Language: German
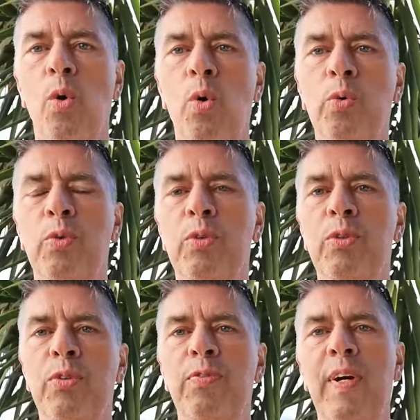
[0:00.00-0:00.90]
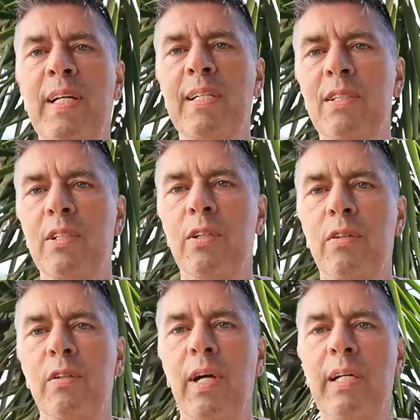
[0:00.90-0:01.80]
und wenn es
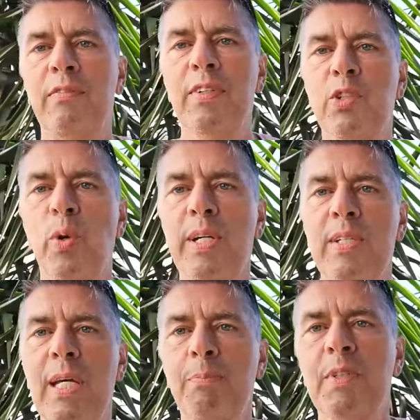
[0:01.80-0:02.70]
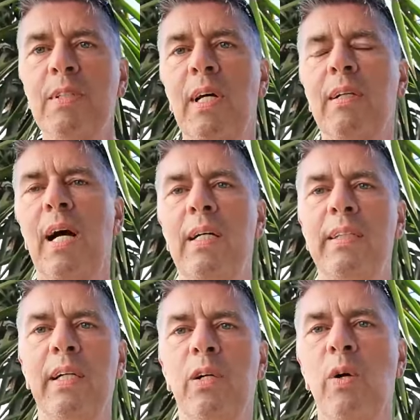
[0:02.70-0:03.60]
etwas Neues gibt, dann
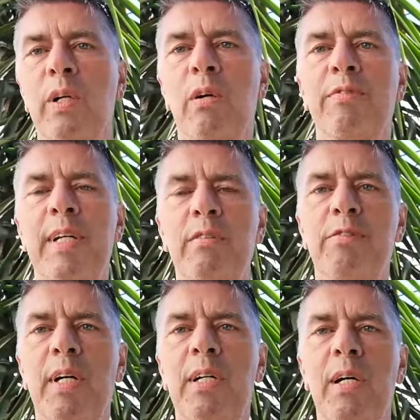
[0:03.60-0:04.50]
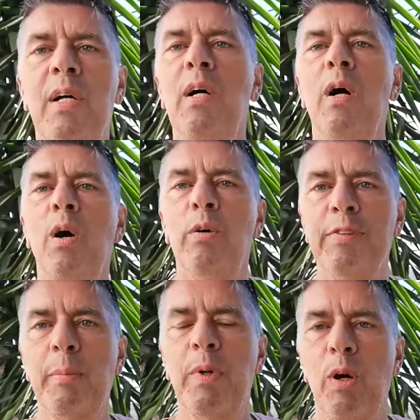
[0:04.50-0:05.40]
halte ich euch auf jeden Fall
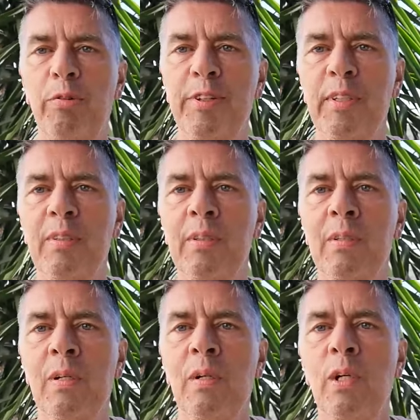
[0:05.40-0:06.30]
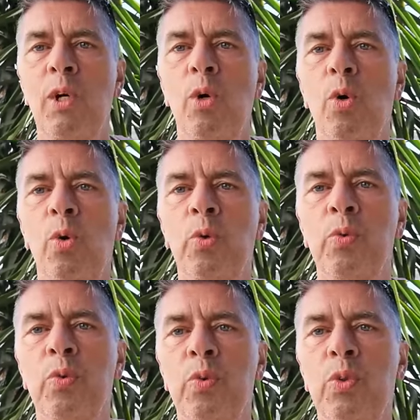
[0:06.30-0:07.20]
auf dem Laufenden
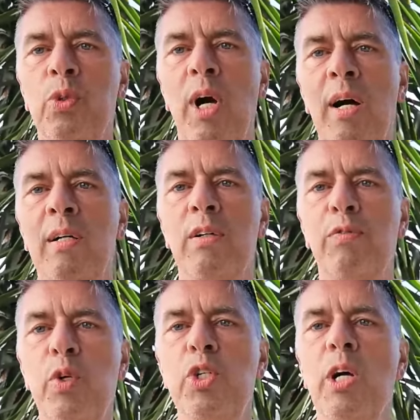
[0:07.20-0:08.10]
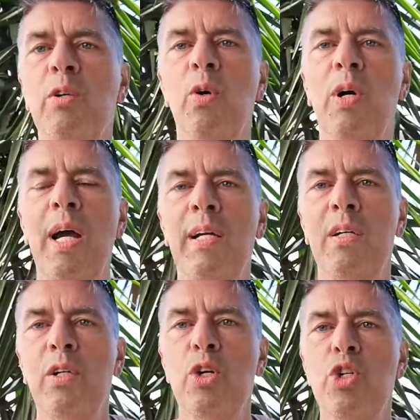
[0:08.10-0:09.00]
und ja, wünsche euch noch
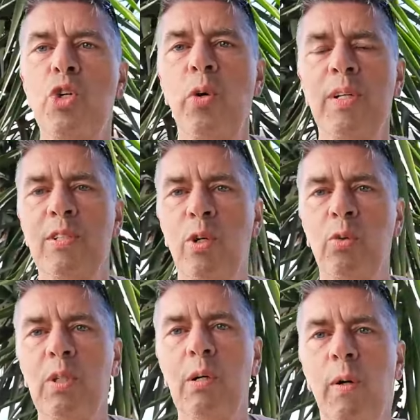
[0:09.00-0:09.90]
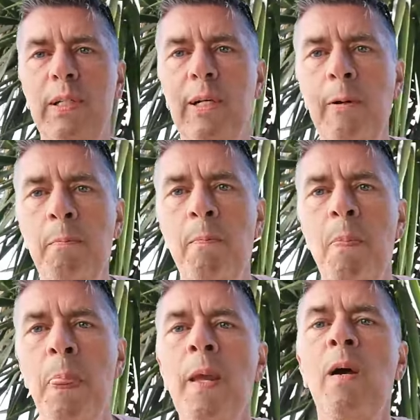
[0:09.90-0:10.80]
einen schönen Sonntag heute
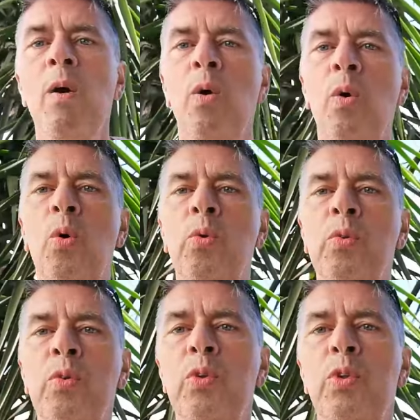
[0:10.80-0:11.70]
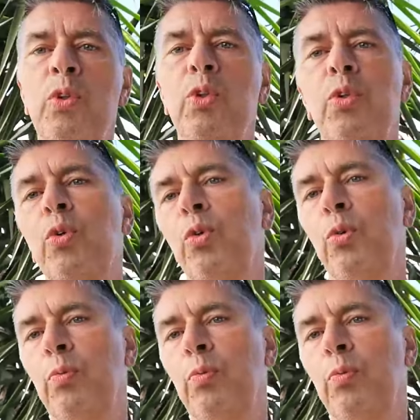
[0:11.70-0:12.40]
und